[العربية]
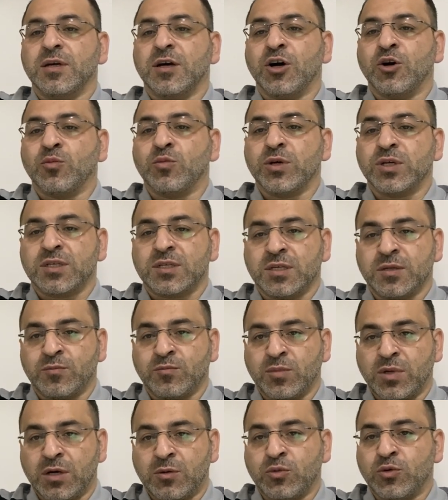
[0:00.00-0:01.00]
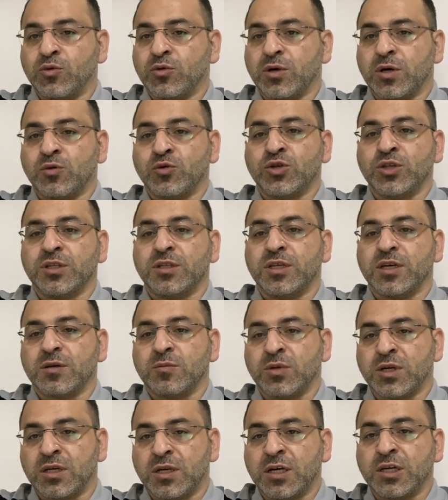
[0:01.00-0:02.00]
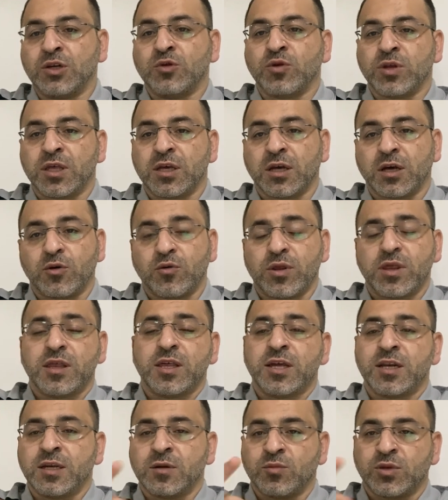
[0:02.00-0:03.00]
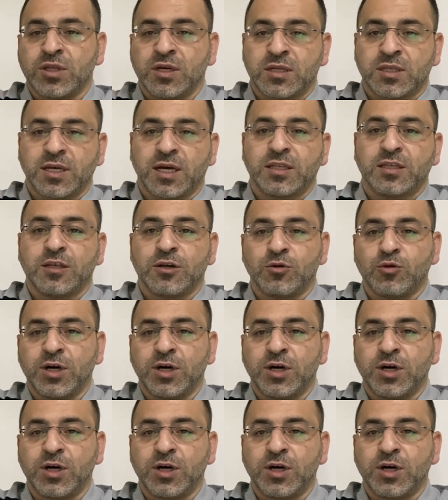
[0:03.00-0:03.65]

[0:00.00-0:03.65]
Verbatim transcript: او باسم ابوك او جدك بين اي وثيقه والثانيه بدك تعدل